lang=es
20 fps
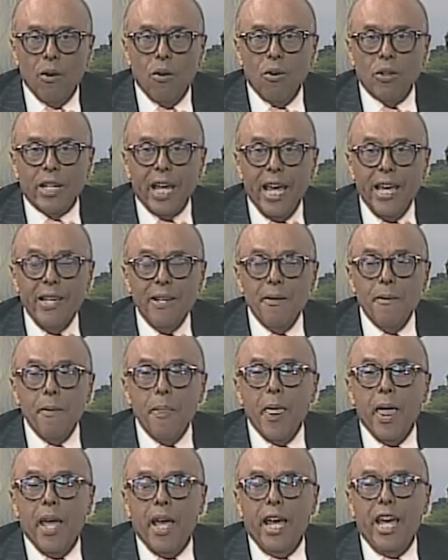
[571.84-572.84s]
¿Ok?
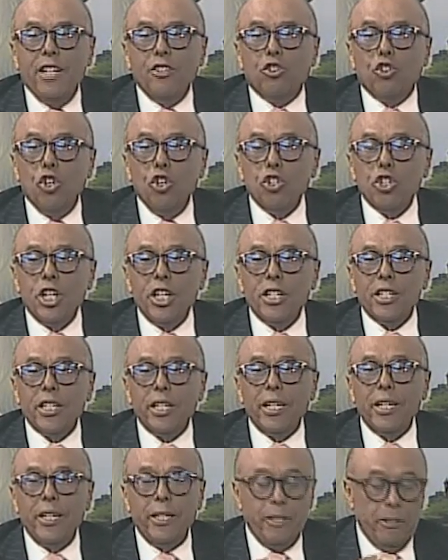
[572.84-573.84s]

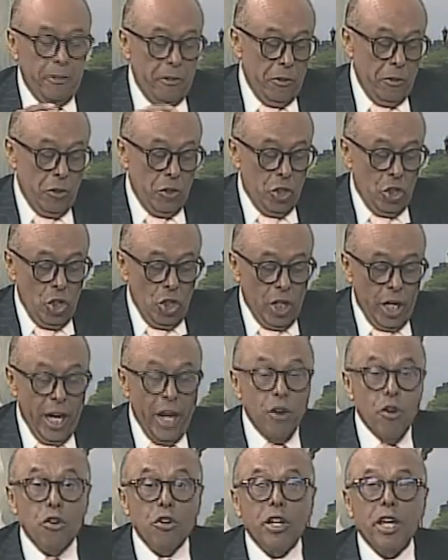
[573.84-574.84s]
Entonces, yo
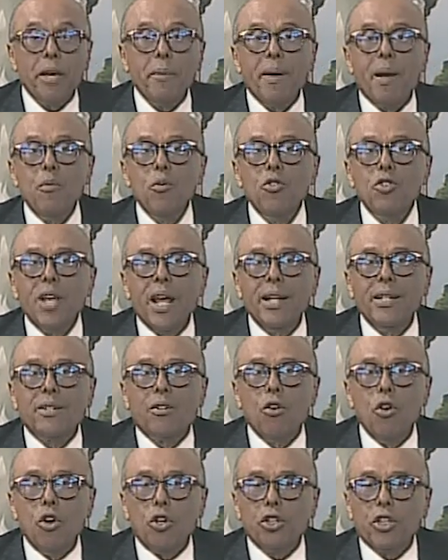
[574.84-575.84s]
creo que vamos
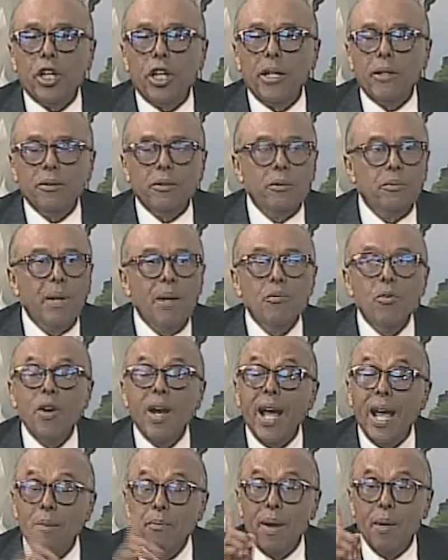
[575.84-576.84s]
al corte,
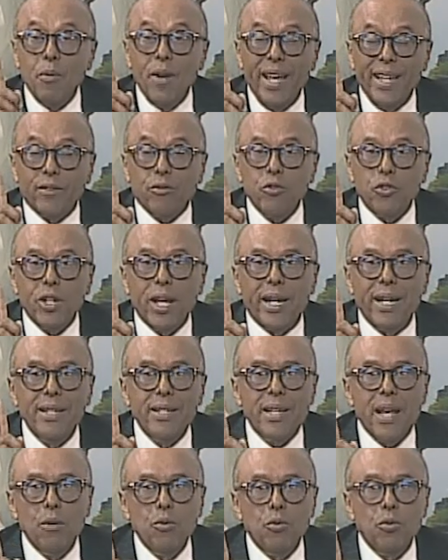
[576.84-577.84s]
vamos, vamos a escuchar
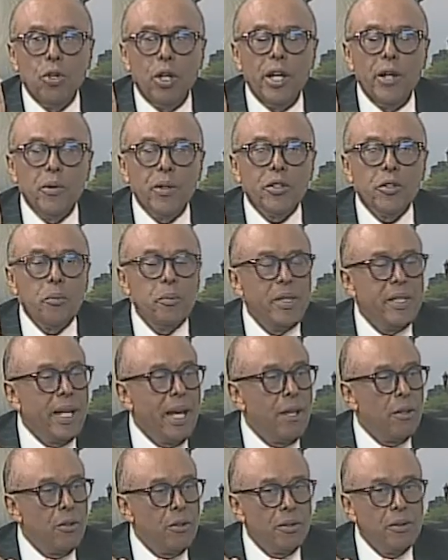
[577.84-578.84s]
el saludo de nuestro
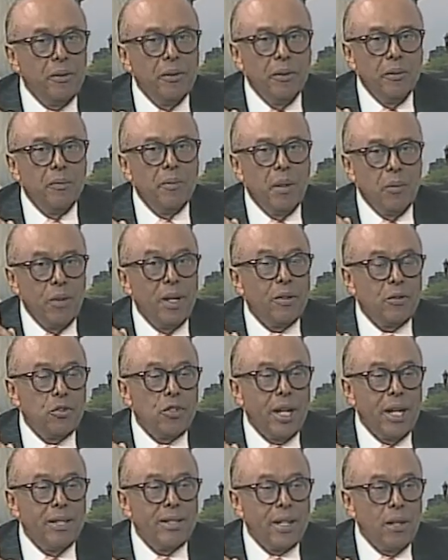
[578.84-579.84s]
invitado, vamos a
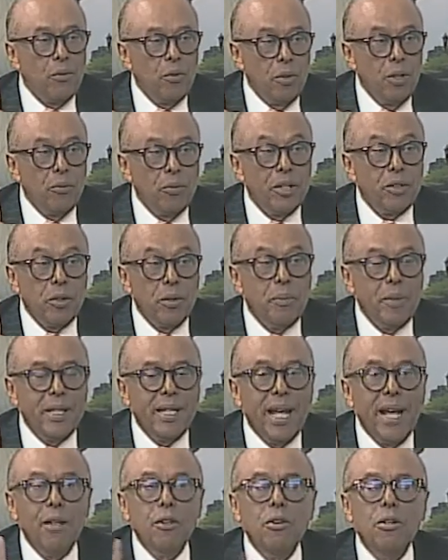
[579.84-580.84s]
escuchar el saludo de nuestro
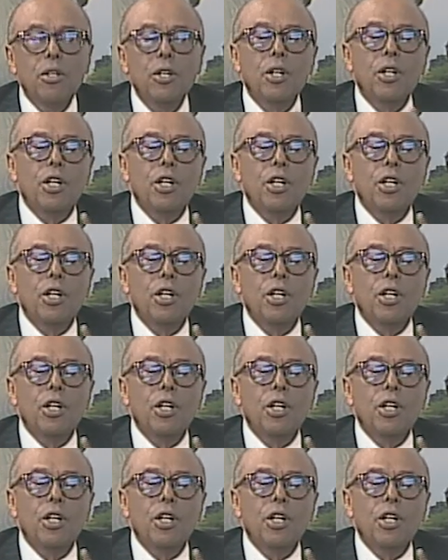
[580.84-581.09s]
invitado